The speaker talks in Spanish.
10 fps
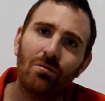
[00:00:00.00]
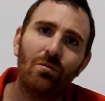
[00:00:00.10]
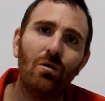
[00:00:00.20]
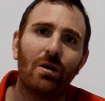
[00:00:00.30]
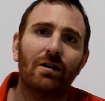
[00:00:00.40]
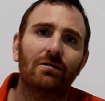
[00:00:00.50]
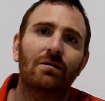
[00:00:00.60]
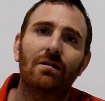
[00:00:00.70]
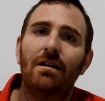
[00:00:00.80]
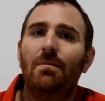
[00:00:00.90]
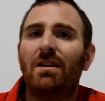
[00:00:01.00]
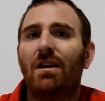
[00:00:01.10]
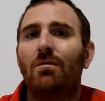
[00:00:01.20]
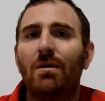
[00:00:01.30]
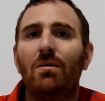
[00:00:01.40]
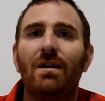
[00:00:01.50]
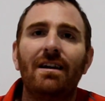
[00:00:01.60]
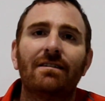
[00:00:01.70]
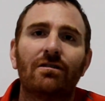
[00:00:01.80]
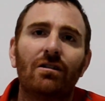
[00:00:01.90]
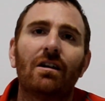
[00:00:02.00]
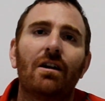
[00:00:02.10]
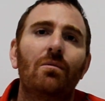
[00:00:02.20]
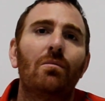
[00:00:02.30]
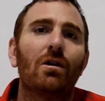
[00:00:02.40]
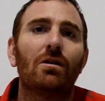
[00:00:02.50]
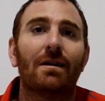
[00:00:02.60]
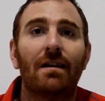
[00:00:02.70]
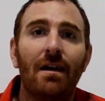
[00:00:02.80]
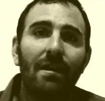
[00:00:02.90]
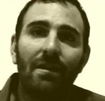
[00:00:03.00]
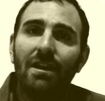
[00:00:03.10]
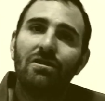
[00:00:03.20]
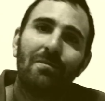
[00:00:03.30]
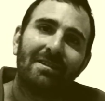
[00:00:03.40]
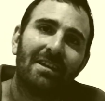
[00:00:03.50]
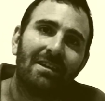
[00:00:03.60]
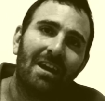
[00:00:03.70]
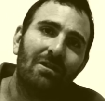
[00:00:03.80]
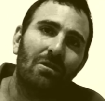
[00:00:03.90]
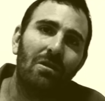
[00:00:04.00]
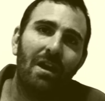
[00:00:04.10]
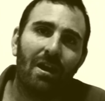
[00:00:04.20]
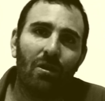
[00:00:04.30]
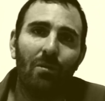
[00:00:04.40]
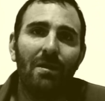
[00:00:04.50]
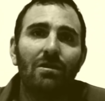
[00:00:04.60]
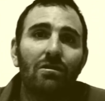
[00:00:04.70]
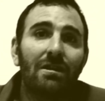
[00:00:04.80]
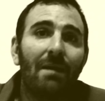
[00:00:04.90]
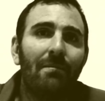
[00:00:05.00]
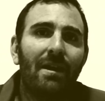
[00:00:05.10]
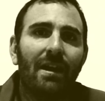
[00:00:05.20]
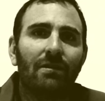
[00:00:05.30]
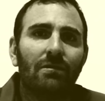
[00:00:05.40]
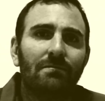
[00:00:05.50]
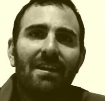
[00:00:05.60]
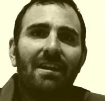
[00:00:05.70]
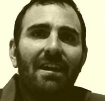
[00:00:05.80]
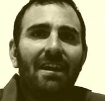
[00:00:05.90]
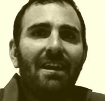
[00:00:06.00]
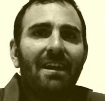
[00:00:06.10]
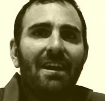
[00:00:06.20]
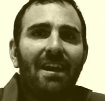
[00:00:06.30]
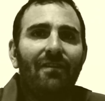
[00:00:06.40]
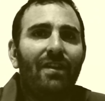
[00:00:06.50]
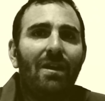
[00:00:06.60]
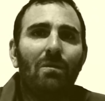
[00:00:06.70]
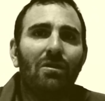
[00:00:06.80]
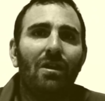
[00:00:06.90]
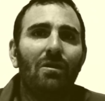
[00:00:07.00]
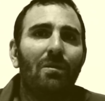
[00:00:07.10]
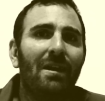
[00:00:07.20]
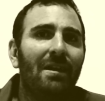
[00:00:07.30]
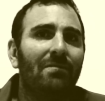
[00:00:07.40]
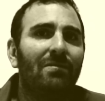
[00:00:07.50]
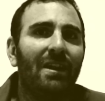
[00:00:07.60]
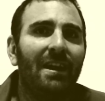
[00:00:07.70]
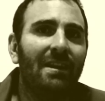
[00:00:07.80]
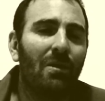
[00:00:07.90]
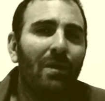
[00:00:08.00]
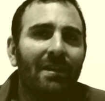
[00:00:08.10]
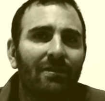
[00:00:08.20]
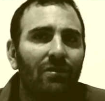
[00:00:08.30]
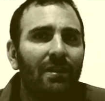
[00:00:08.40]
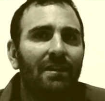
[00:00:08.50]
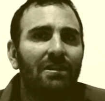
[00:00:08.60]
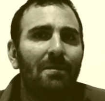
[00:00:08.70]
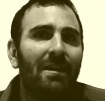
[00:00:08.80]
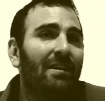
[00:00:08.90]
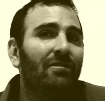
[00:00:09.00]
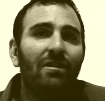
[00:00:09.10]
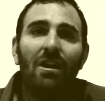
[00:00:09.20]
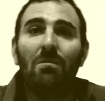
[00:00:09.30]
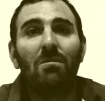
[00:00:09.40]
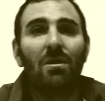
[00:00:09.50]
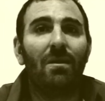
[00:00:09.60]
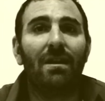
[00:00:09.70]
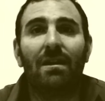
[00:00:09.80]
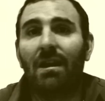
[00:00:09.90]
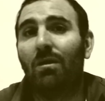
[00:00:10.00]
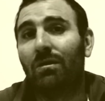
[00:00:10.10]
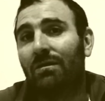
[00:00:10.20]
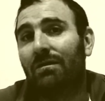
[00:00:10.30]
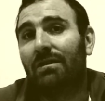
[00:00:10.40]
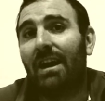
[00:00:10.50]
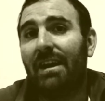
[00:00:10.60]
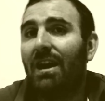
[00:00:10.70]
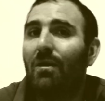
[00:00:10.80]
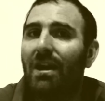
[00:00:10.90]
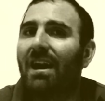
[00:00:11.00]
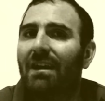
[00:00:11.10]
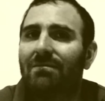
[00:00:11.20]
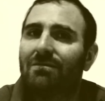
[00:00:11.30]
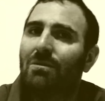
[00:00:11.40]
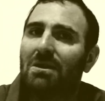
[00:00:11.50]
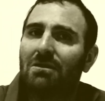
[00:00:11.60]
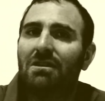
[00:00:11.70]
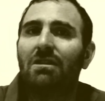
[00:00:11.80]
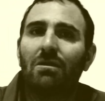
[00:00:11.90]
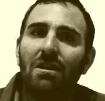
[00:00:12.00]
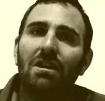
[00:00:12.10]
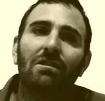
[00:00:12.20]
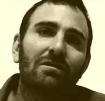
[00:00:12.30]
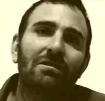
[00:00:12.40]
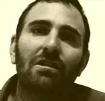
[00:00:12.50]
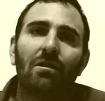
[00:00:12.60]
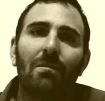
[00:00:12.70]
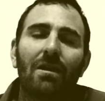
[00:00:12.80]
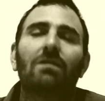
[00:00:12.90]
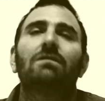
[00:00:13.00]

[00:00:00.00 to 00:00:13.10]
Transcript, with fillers: Muy bueno. Y después tenías un menú de 15 soles que era un poquito más. De hecho, pasás tantos días comiendo tan barato que al final cuando algo vale 30, 40 soles te llama la atención y es lo mismo que vale, estaría hoy acá, 400, 500, 600 más.